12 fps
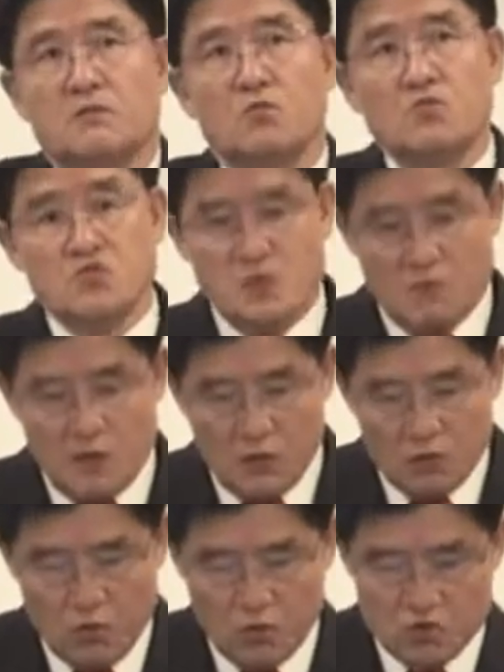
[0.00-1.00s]
문제
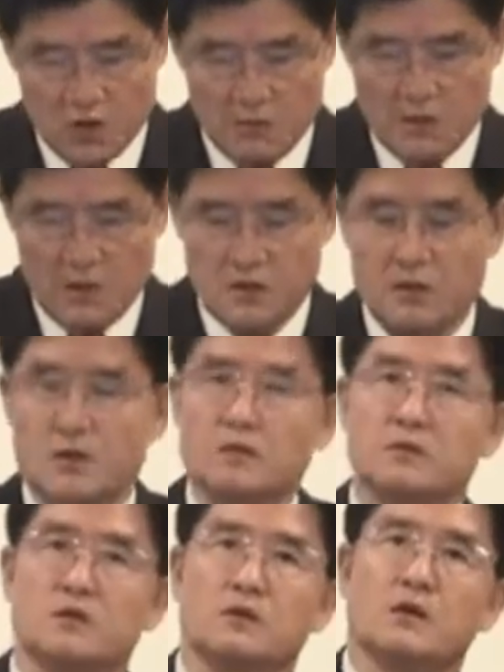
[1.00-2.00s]
많고 죄 많은
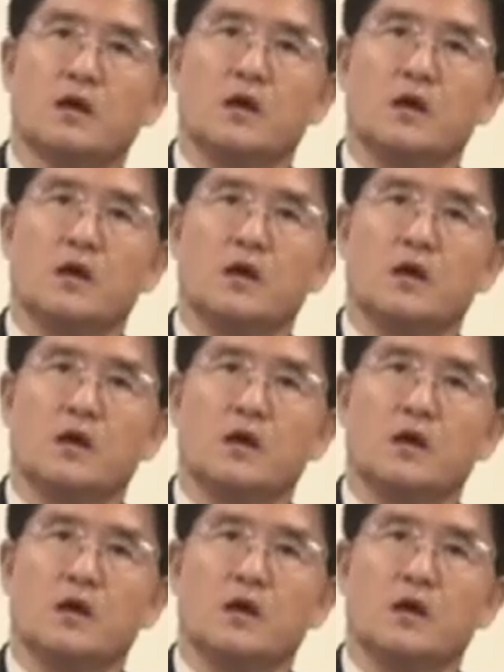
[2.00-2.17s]
인간들